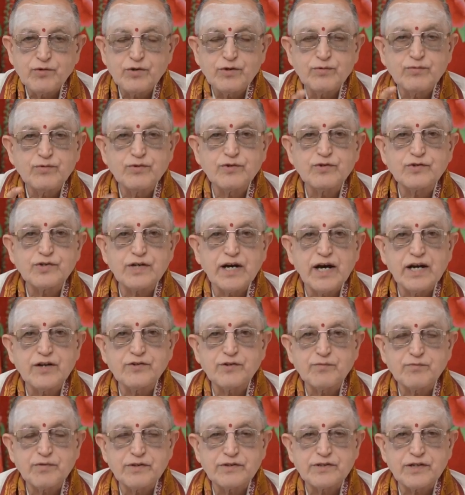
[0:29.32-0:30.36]
మూడు మూడు సార్లు
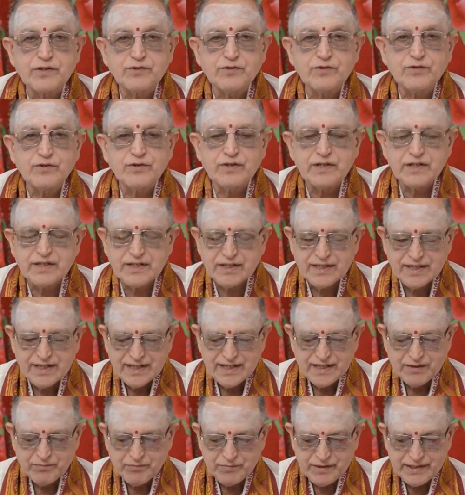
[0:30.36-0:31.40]
చొప్పున చదువుకోండి
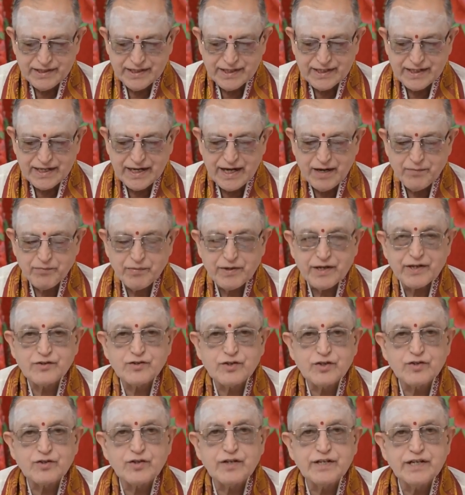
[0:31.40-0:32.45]
మీ గ్రహ
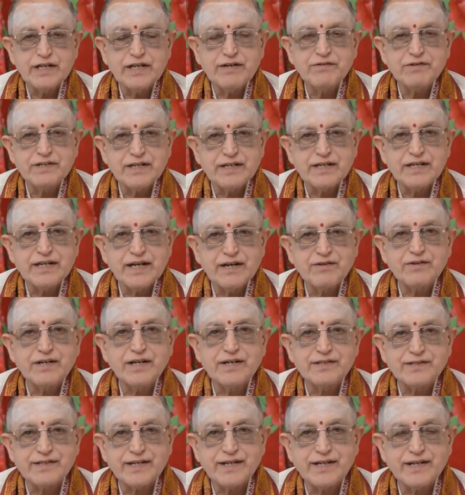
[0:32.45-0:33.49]
పరిస్థితులు ఏ విధంగా ఉన్నా
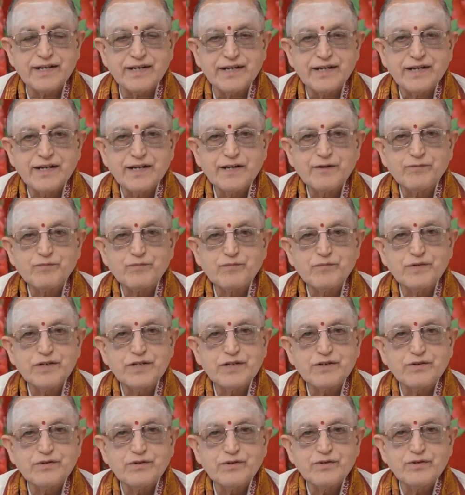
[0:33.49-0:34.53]
సరే
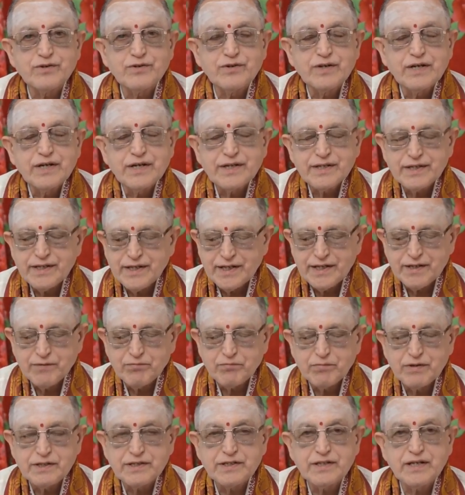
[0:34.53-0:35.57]
మీకు ఏ
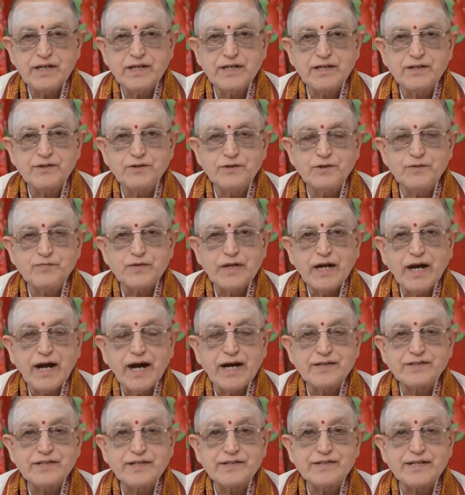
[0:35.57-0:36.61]
ఇబ్బంది లేదు
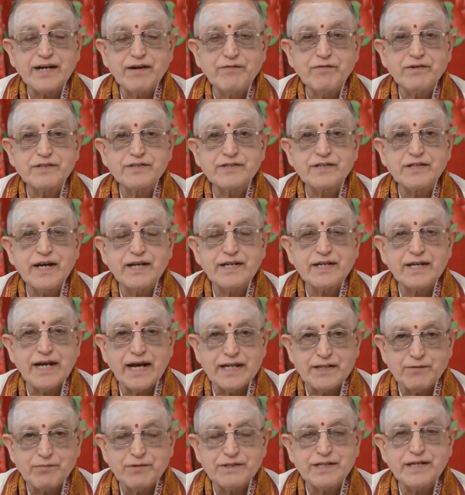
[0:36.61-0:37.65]
అసలు సంవత్సరానికి
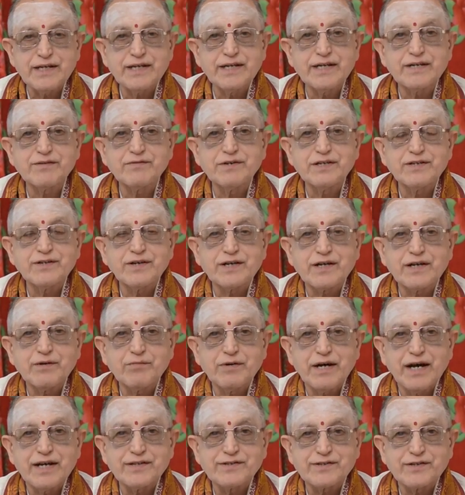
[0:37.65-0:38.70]
అధిపతి అయినటువంటి యొక్క
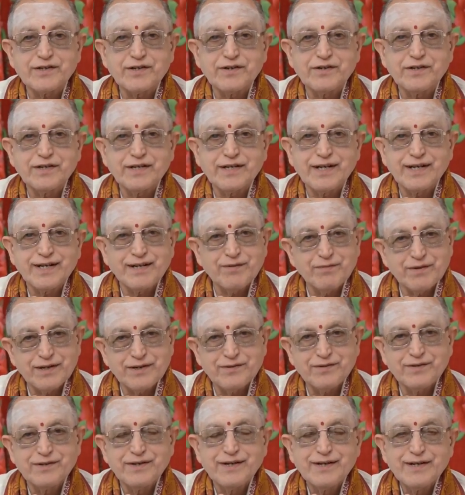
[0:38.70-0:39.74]
భాస్కరుణ్ణి కనుక
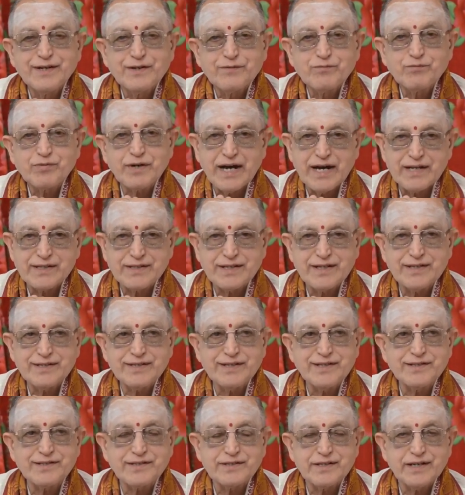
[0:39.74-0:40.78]
మనం ప్రార్థన
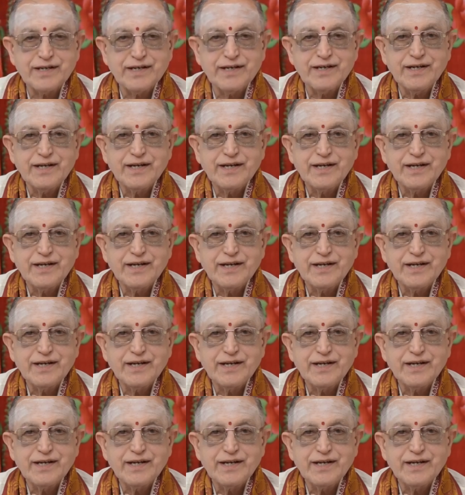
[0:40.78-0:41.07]
చేస్తే